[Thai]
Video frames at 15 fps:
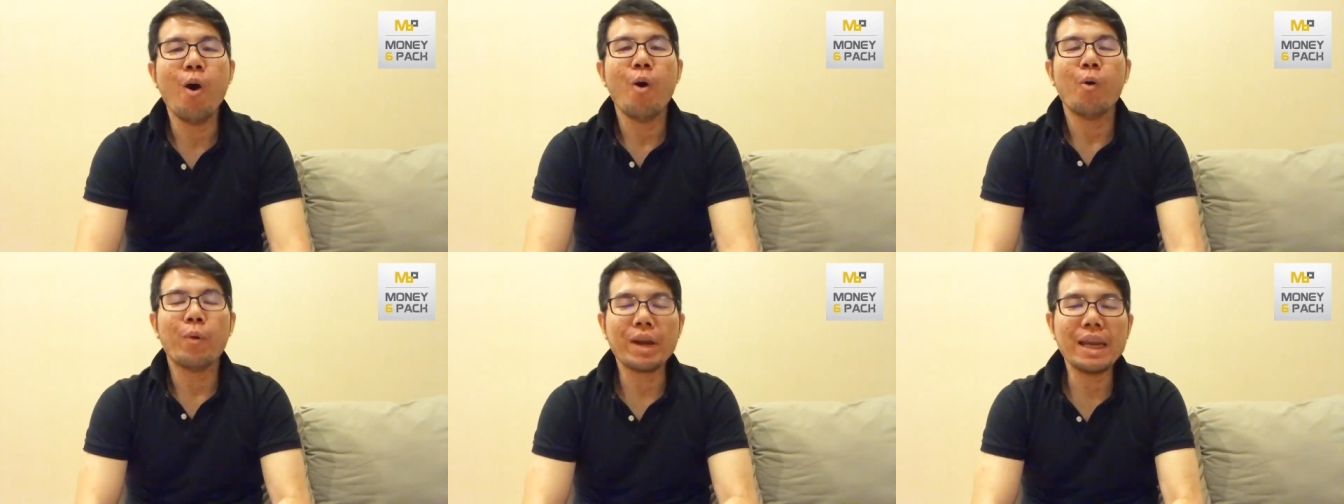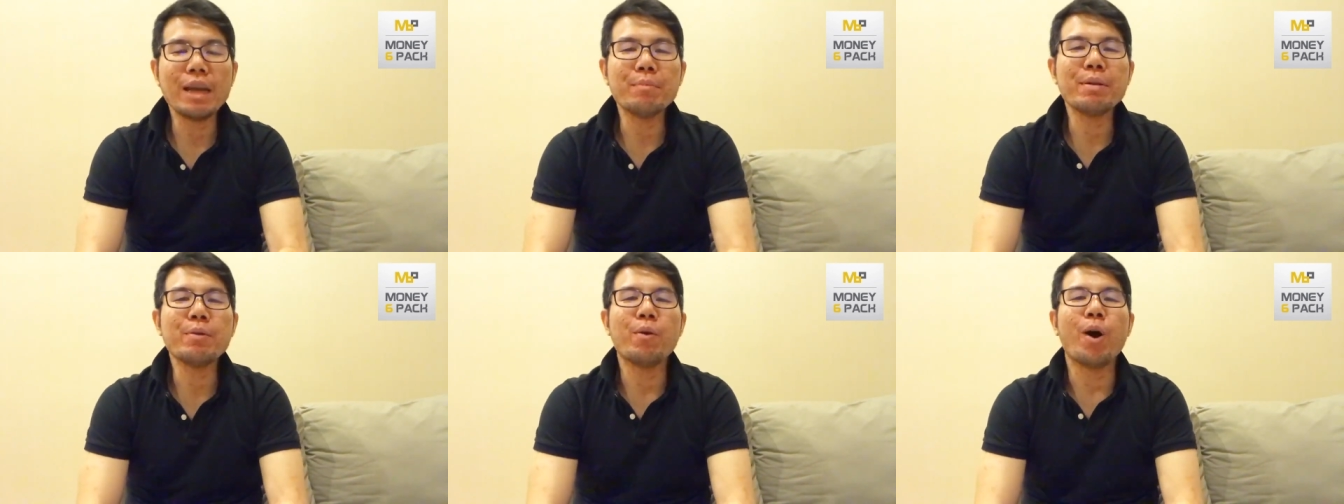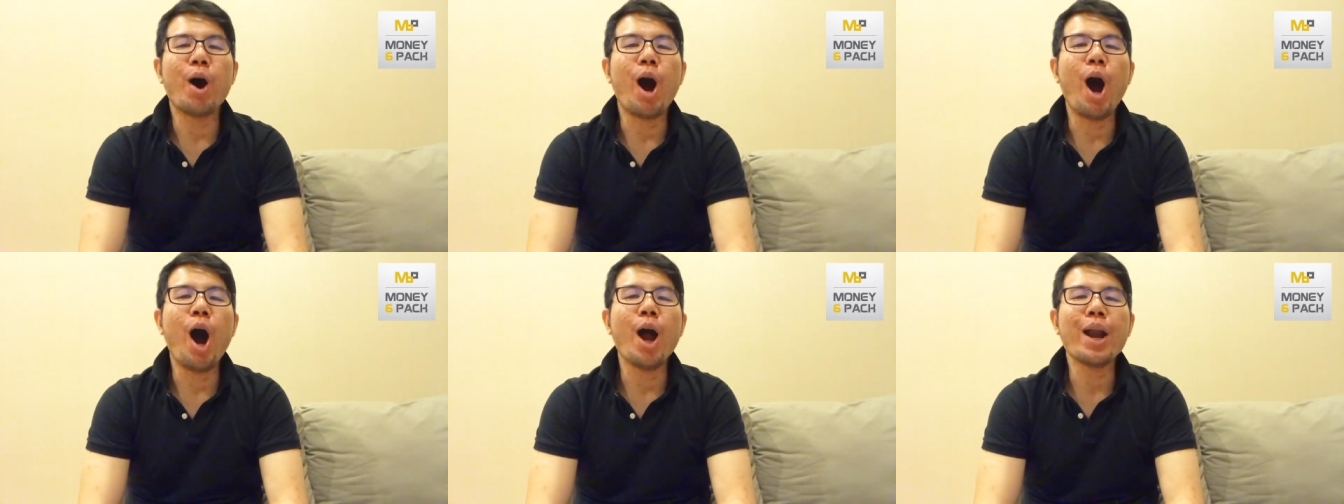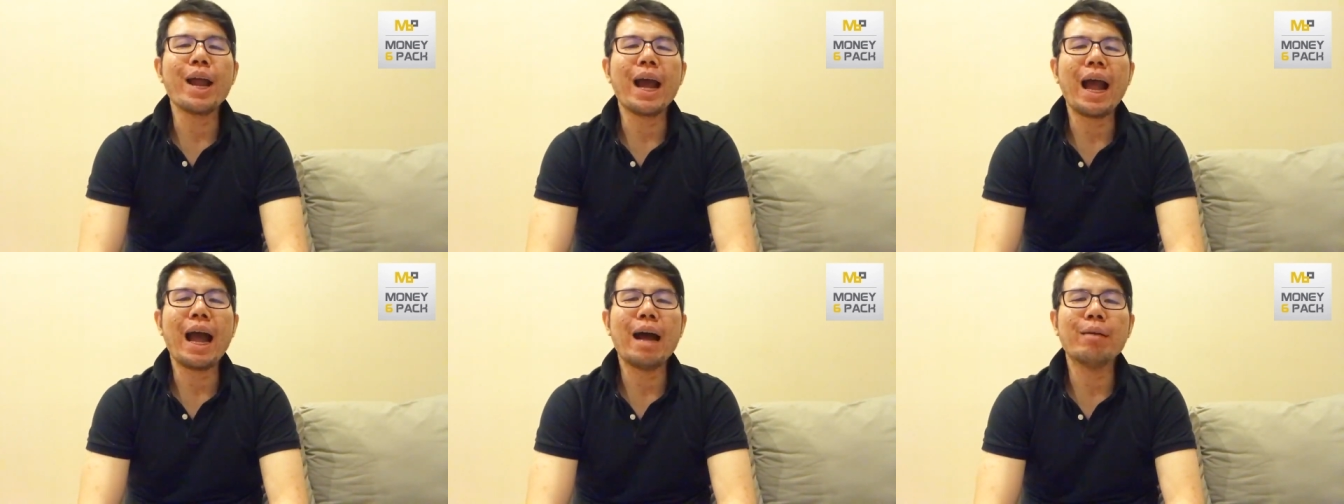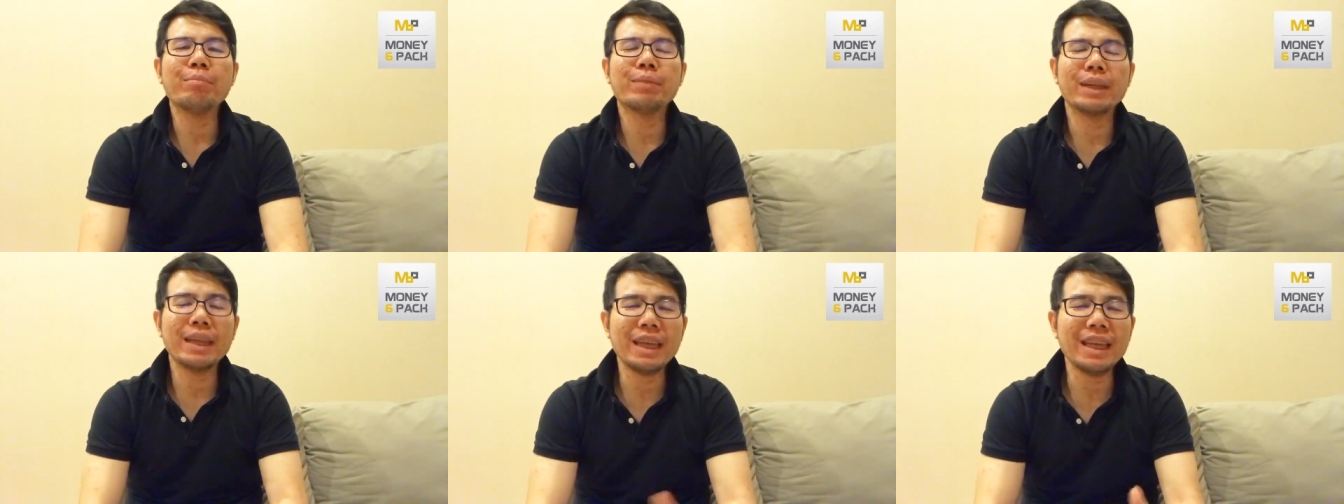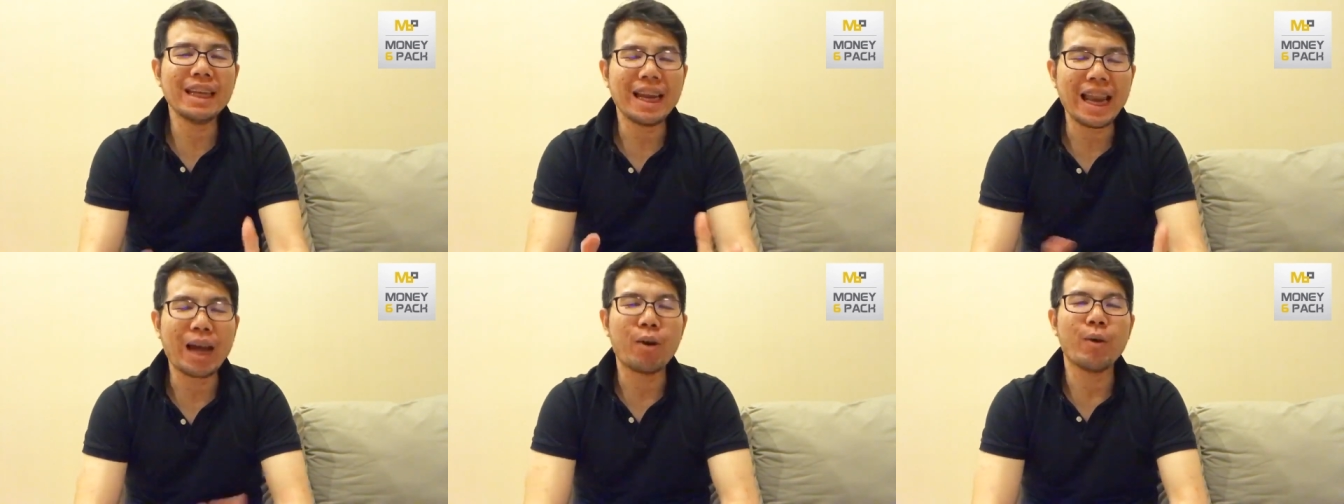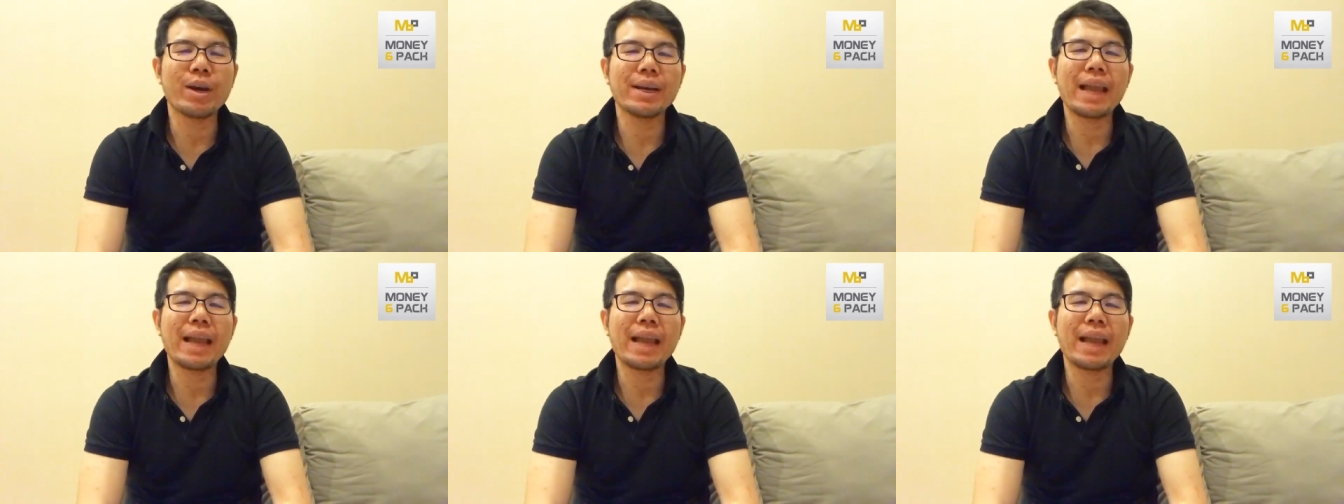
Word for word: วันนี้เรามีหัวข้อนะครับที่หลายๆคน